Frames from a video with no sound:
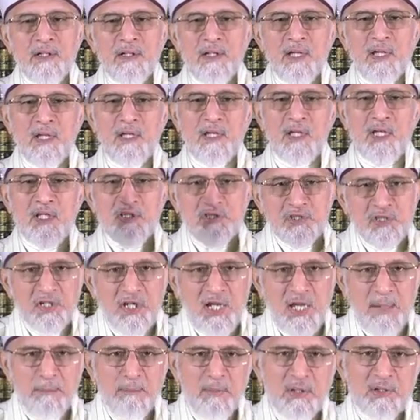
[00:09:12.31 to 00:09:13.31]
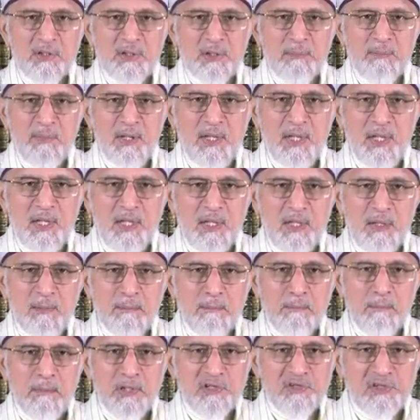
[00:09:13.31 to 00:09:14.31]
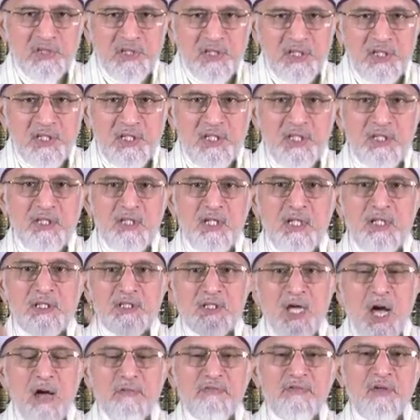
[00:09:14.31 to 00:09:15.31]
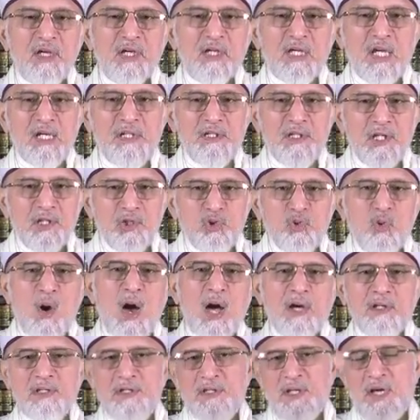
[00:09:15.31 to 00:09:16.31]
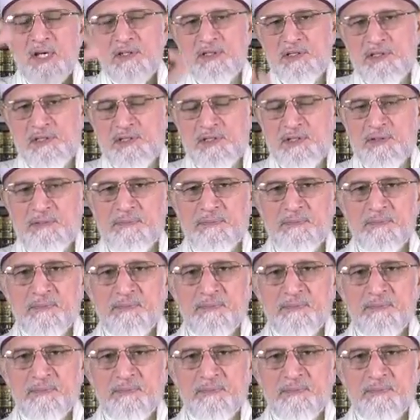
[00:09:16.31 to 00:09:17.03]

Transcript: कि इस नेमत में मज़ीद इजाफे के लिए दुआ किया कीजिए